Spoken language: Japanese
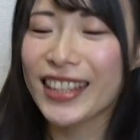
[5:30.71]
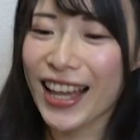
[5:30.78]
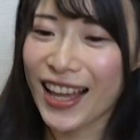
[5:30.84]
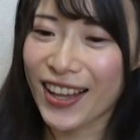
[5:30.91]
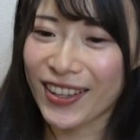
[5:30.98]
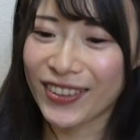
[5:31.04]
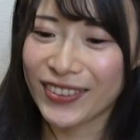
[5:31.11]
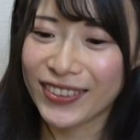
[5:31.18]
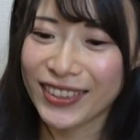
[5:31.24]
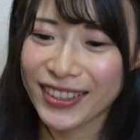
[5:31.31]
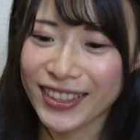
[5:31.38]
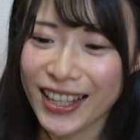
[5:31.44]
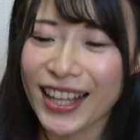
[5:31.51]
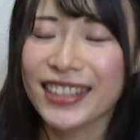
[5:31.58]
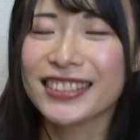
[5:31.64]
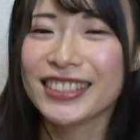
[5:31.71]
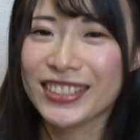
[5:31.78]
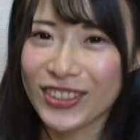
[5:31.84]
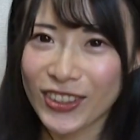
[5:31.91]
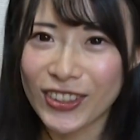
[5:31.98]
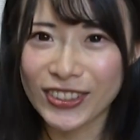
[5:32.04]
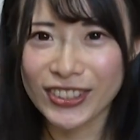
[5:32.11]
た感じ
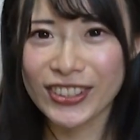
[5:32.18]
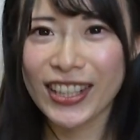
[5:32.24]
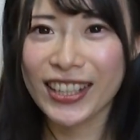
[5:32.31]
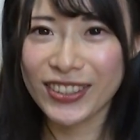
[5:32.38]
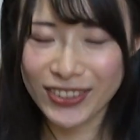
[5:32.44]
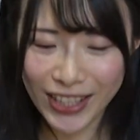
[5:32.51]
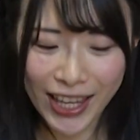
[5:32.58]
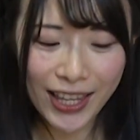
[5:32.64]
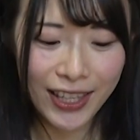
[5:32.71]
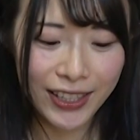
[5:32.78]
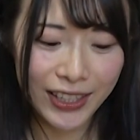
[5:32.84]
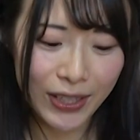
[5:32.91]
と、その後ね、